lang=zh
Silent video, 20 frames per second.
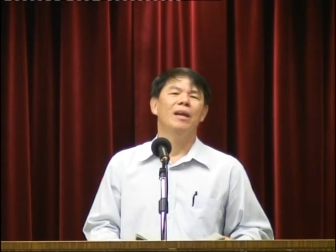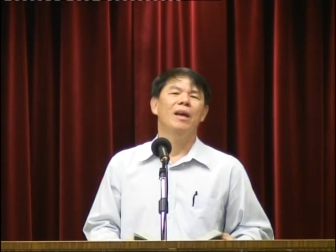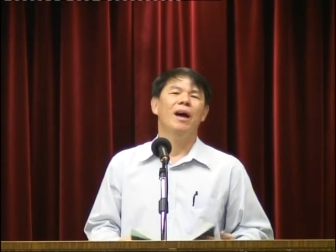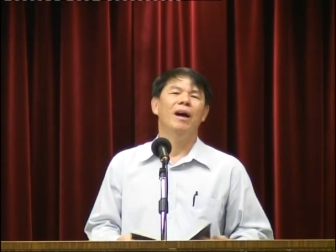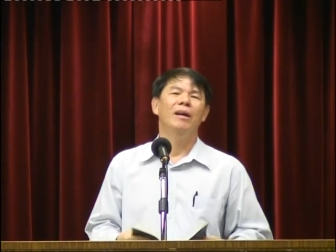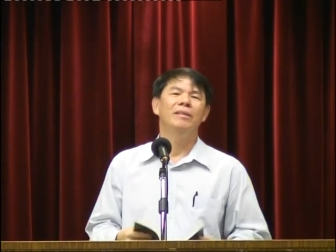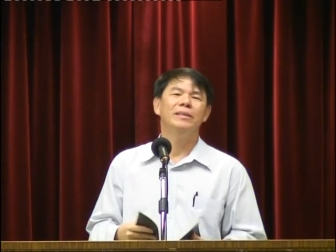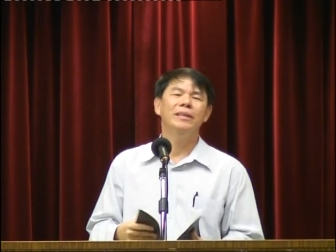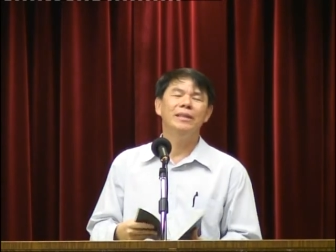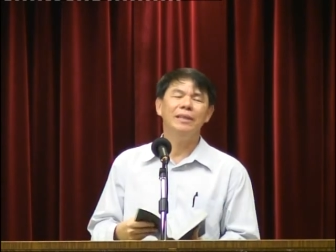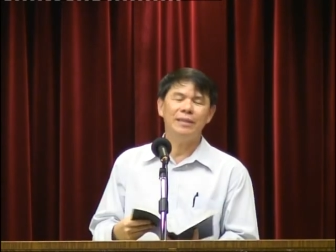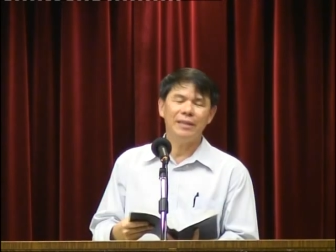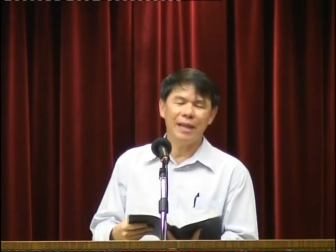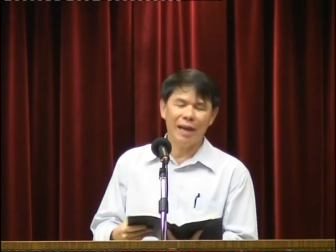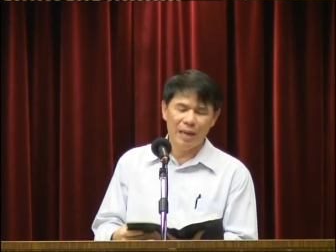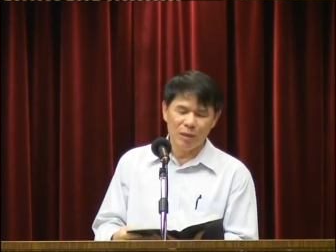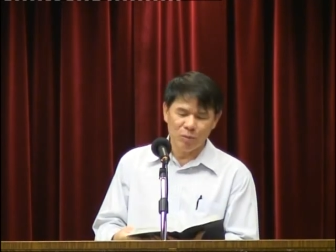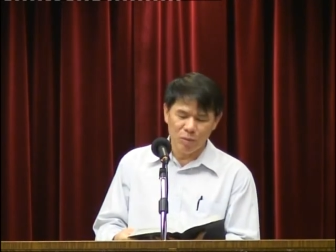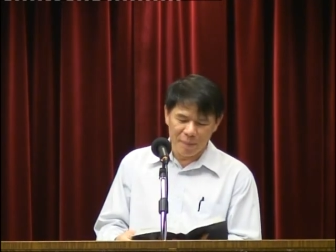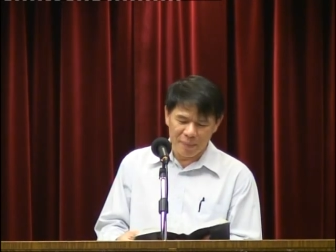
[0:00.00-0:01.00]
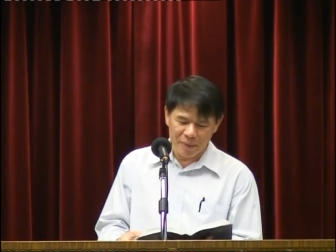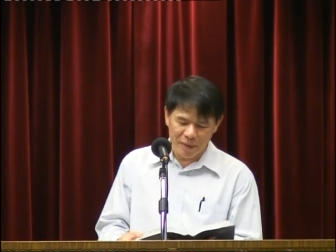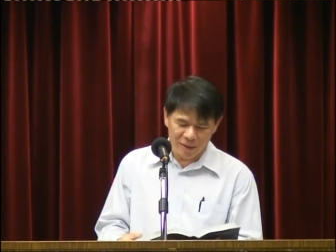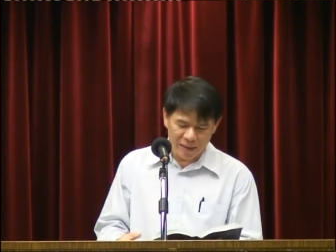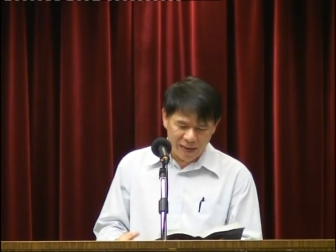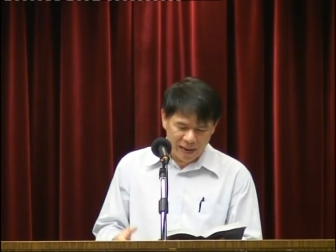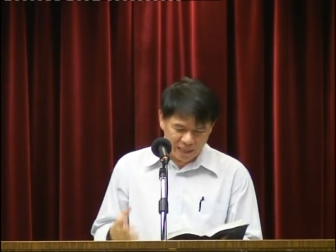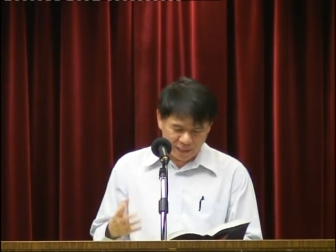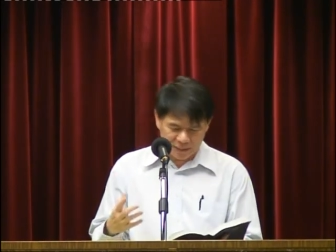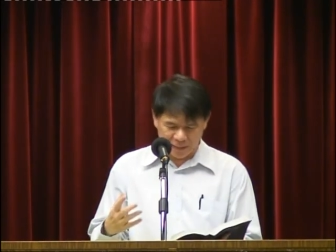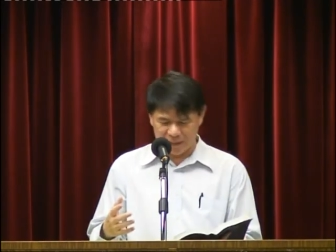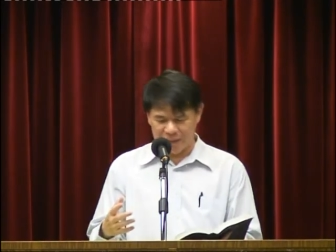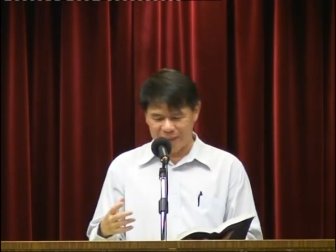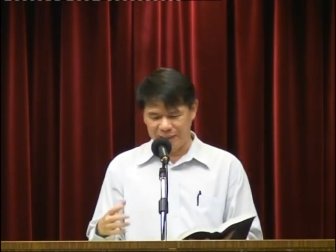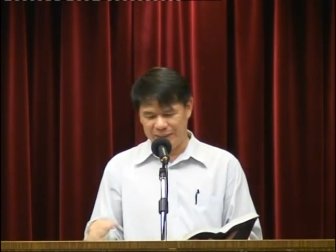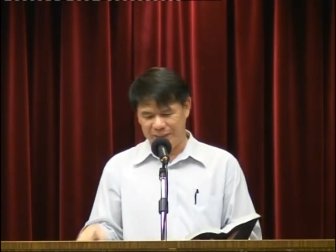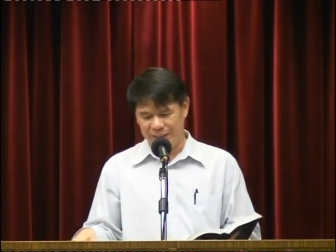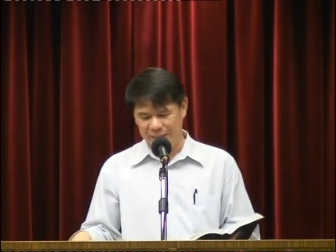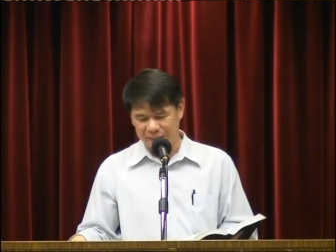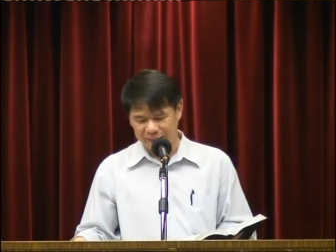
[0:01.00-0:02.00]
好，接着下来我们要开
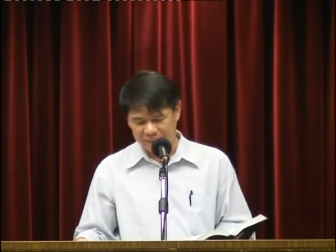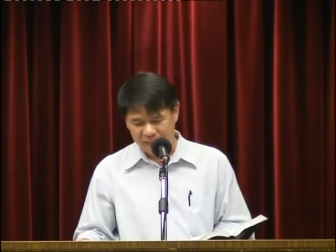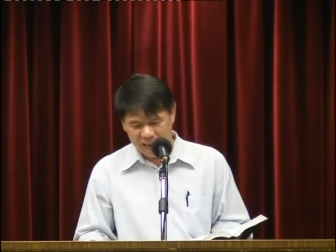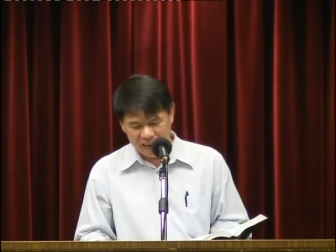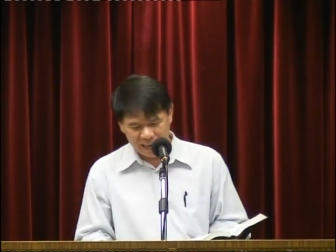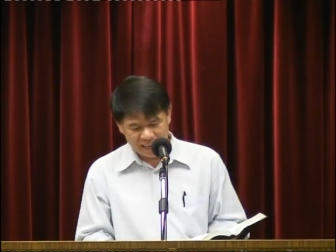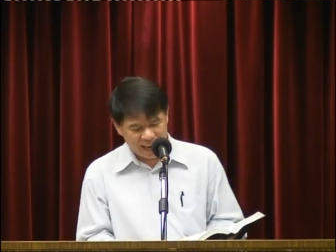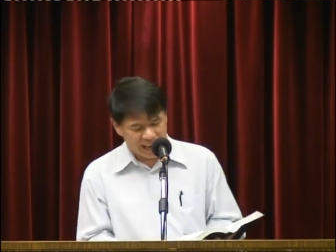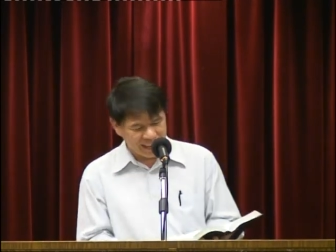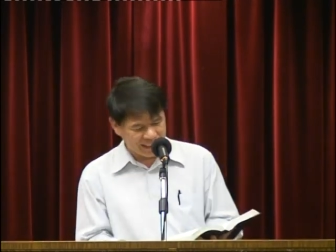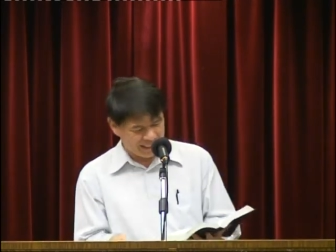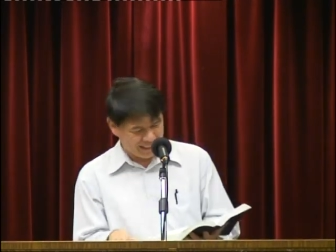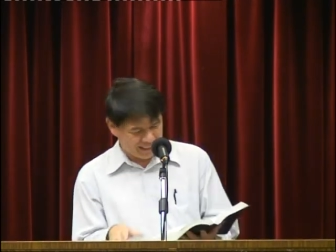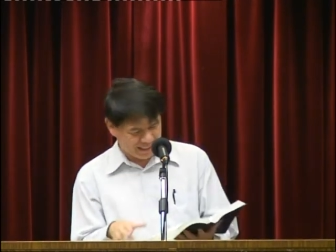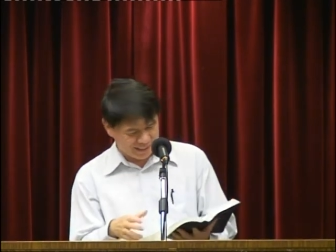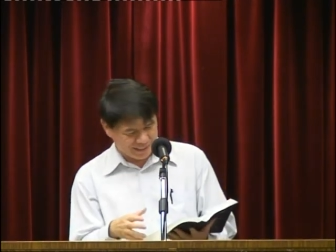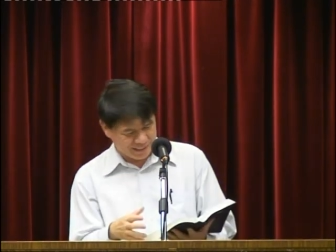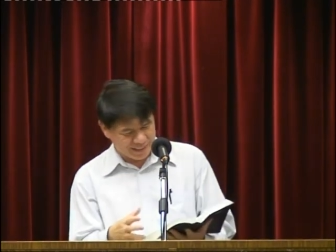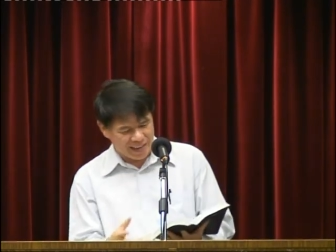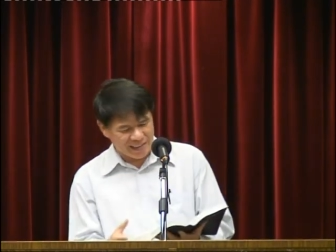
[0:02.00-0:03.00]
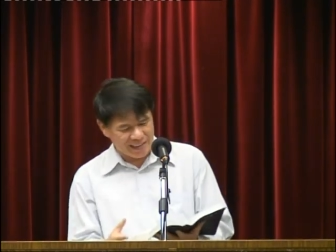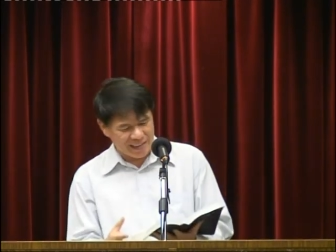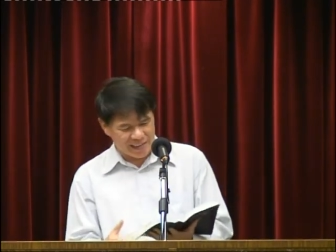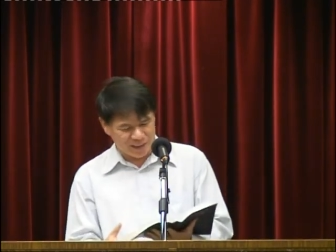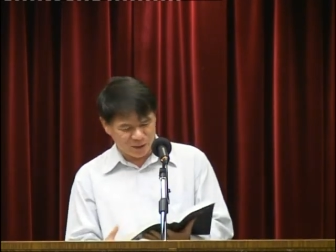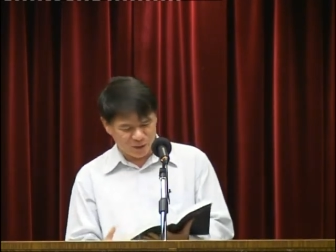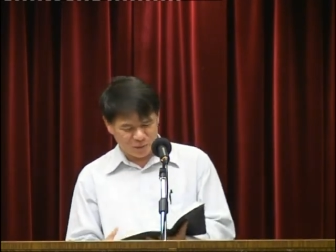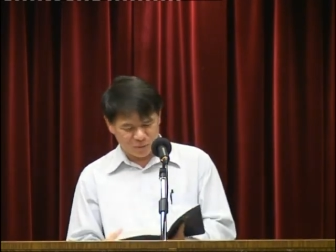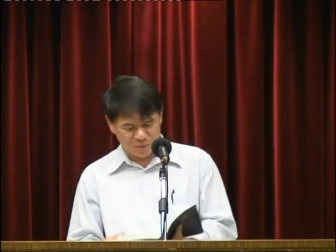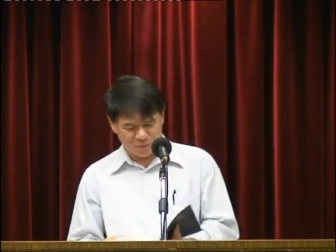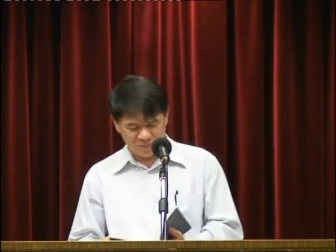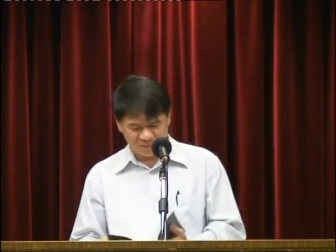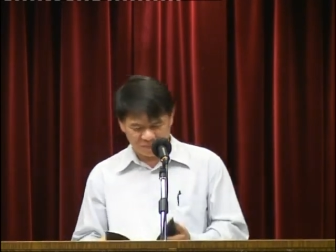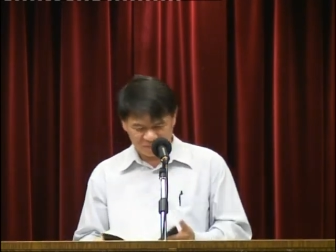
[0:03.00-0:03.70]
始打开以赛亚书，